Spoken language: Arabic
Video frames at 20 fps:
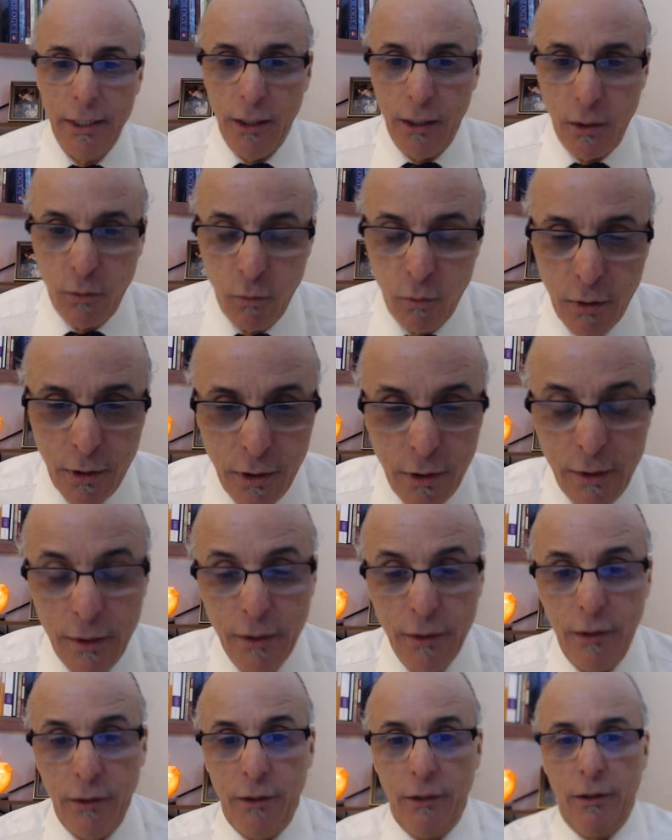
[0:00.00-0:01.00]
آه،
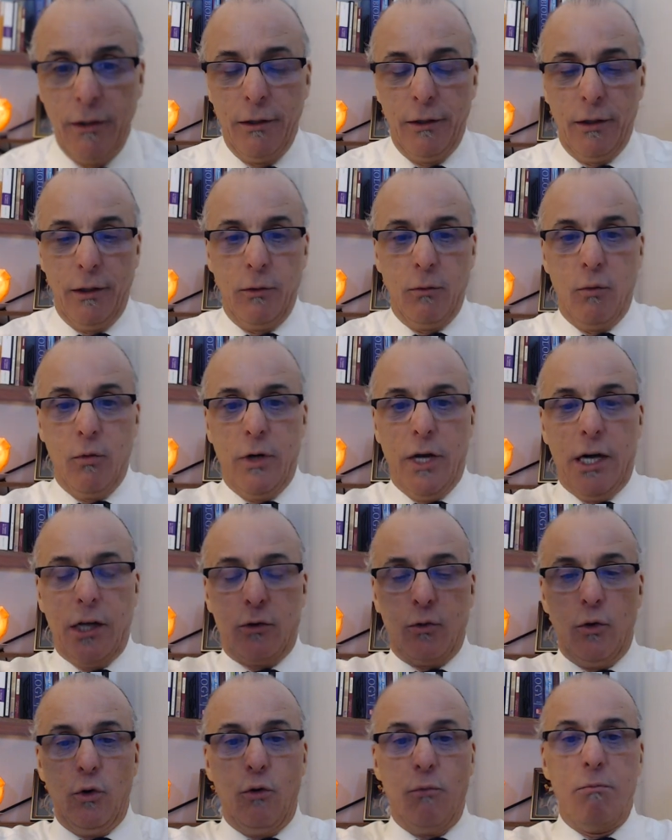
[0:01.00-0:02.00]
الولاة
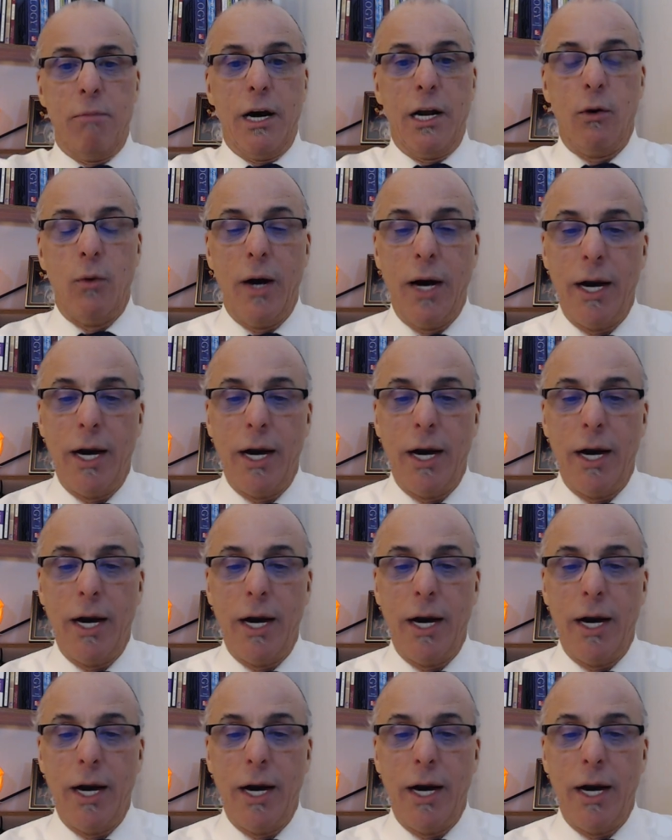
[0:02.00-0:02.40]
والعمال